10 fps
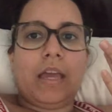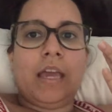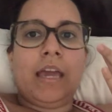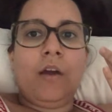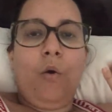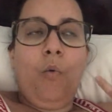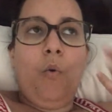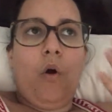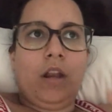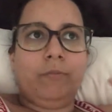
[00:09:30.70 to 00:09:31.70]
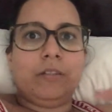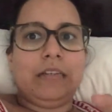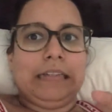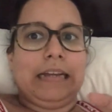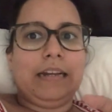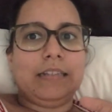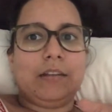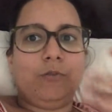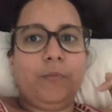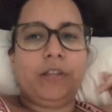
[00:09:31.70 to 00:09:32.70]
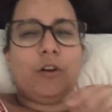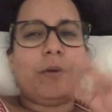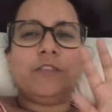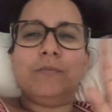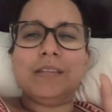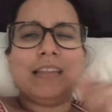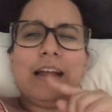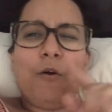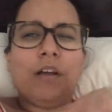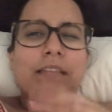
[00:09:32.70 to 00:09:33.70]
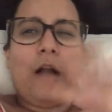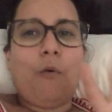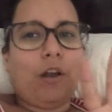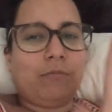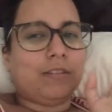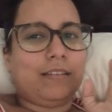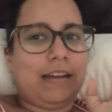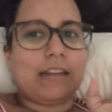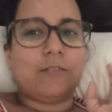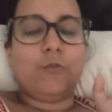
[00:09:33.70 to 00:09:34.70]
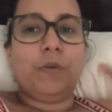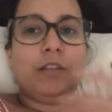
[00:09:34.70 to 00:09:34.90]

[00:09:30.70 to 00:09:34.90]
e um ônibus em integração do metrô. Mas vamos até cortar o ônibus em integração do